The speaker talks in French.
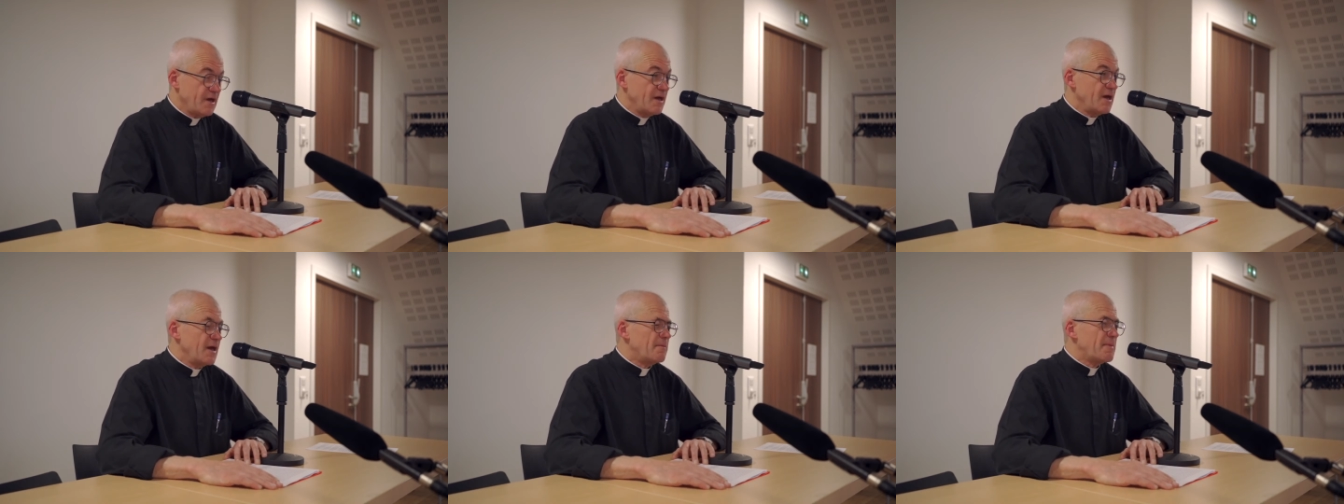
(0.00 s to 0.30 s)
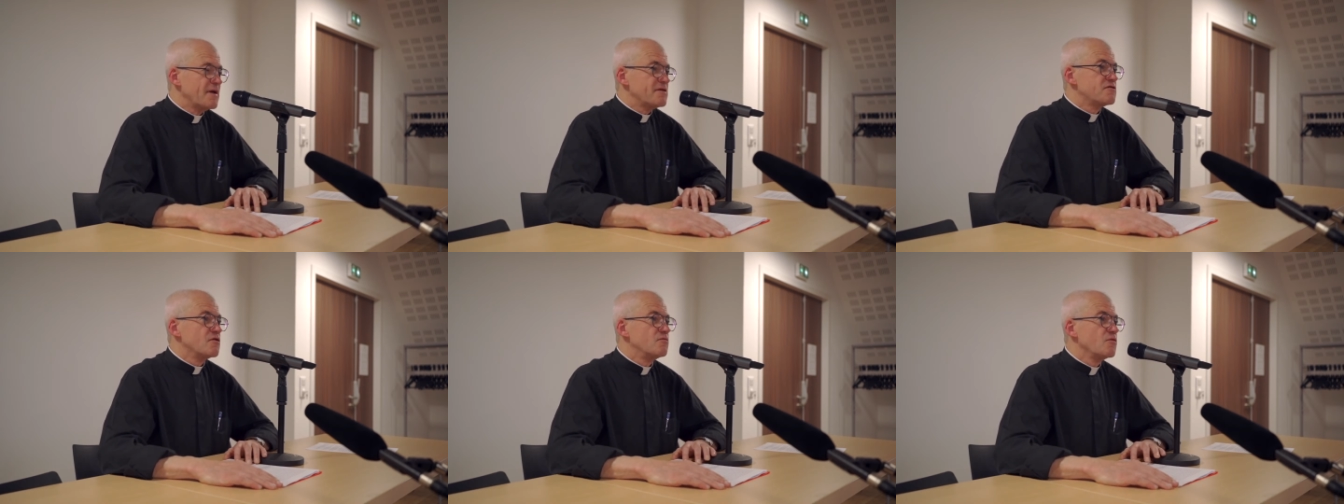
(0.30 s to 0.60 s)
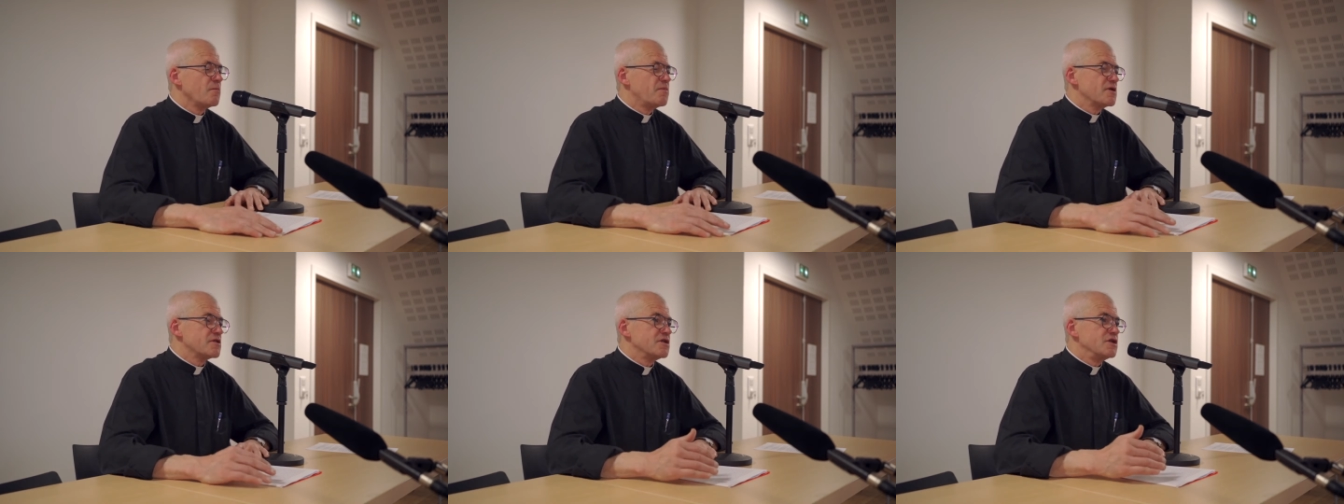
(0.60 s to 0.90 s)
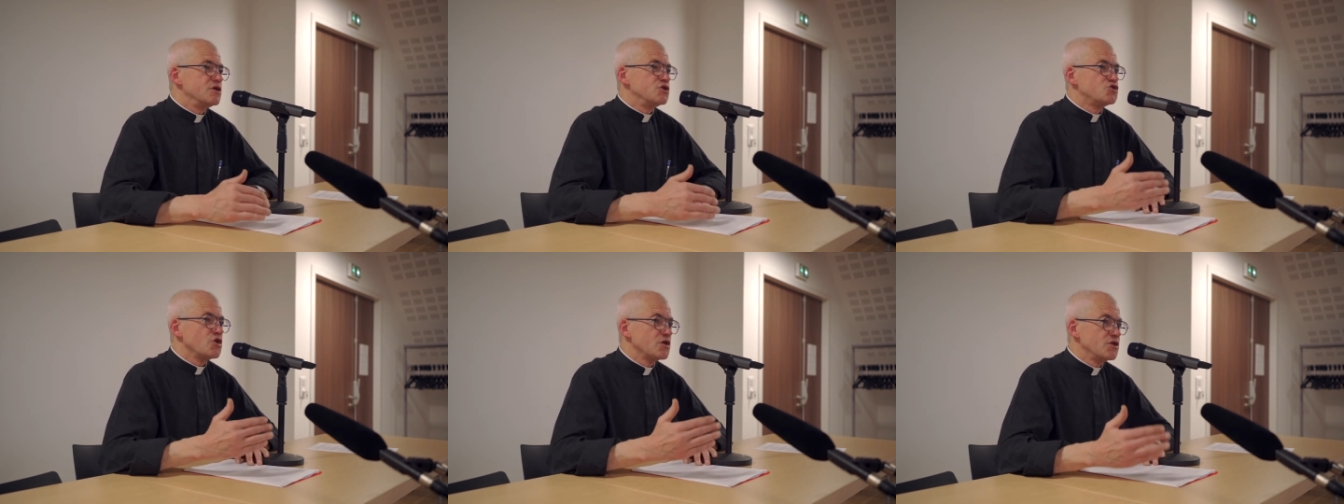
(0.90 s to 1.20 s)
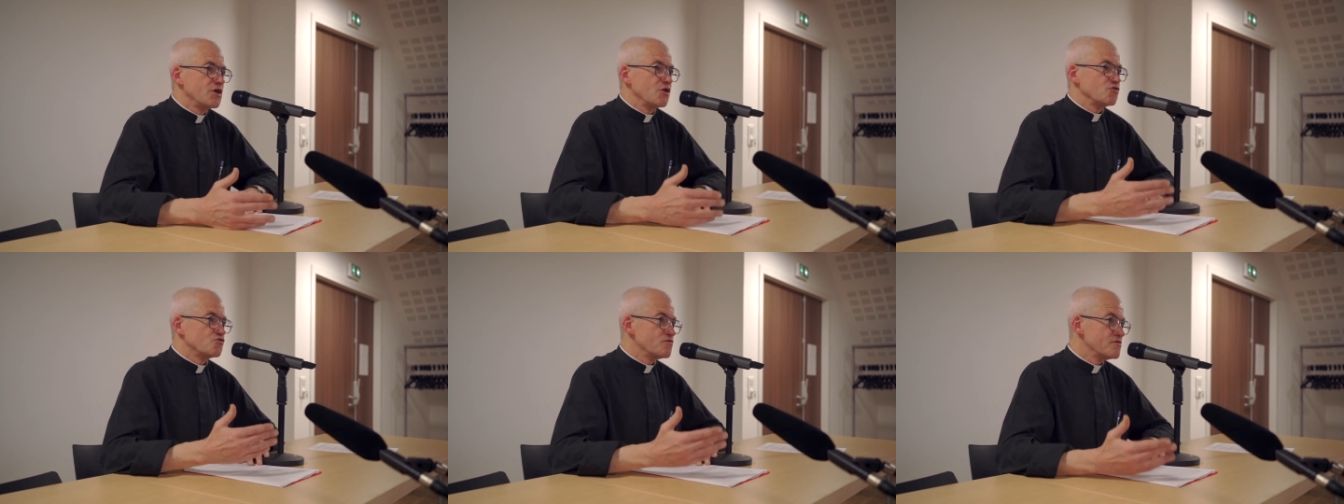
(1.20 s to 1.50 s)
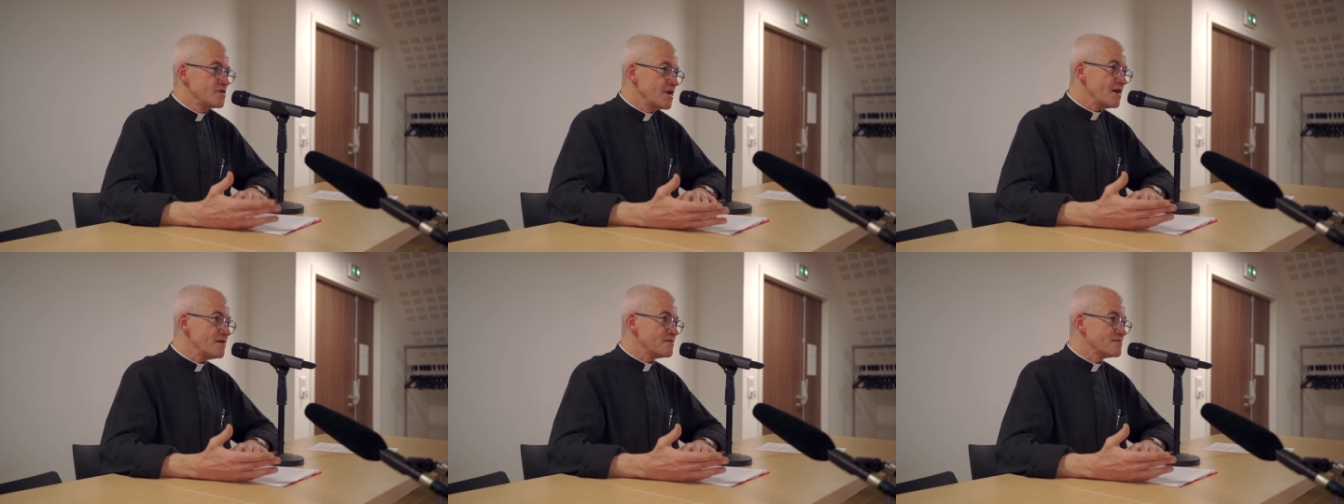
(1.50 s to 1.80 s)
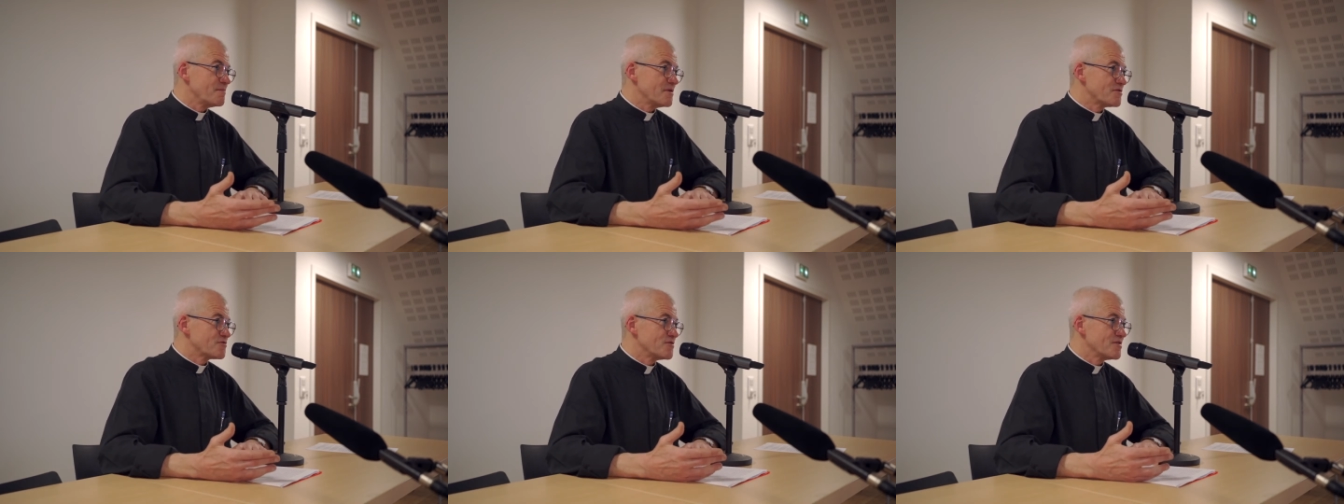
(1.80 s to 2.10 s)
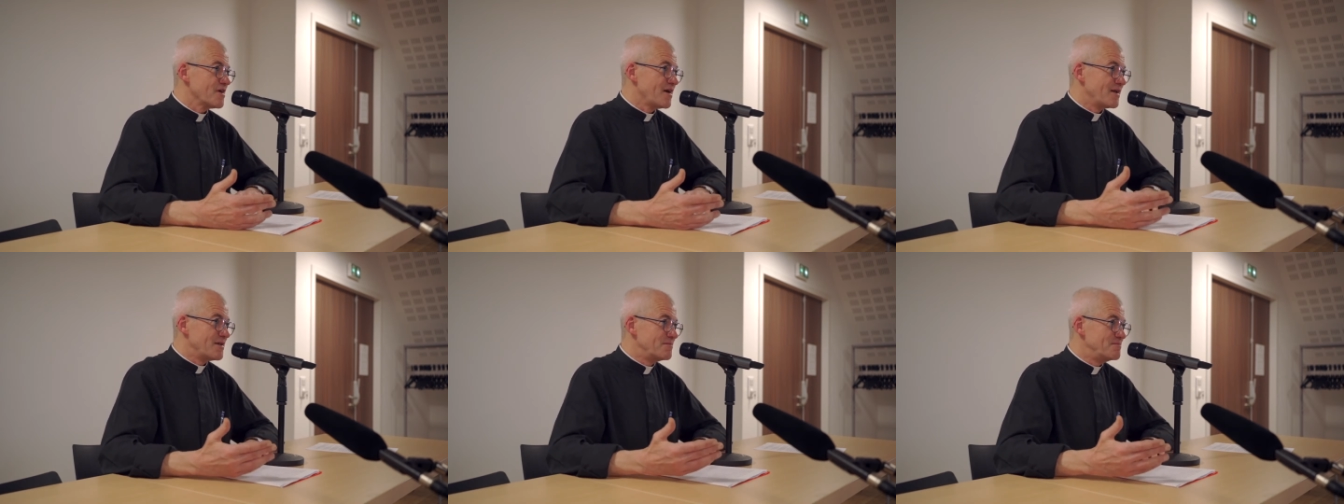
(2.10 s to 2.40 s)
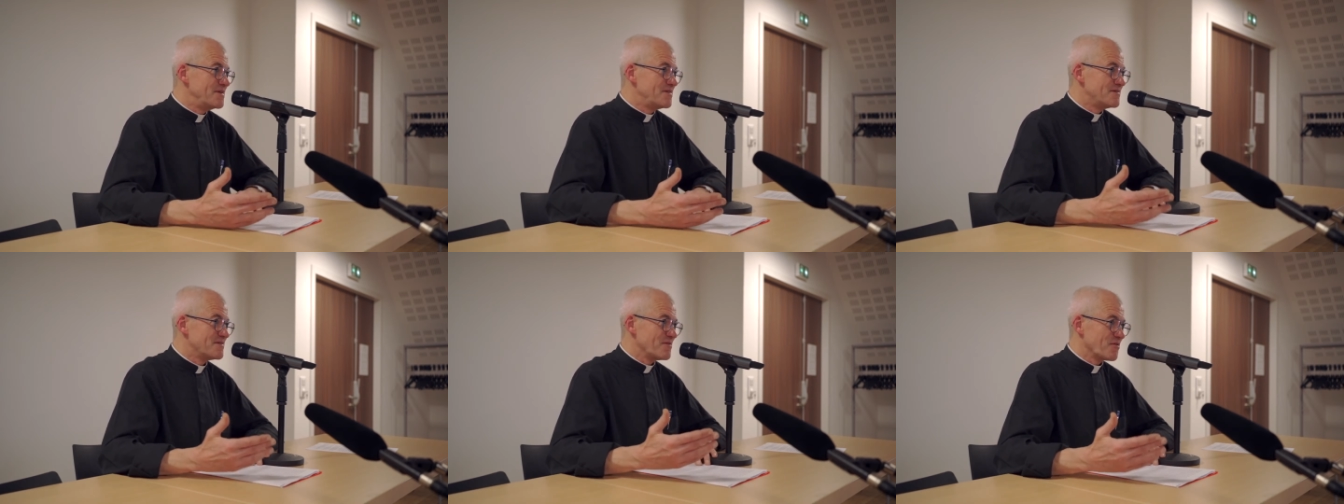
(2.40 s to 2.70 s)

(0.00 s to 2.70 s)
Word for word: Et pas seulement parce qu'il est jeune et enthousiaste, parce que ça, à la limite,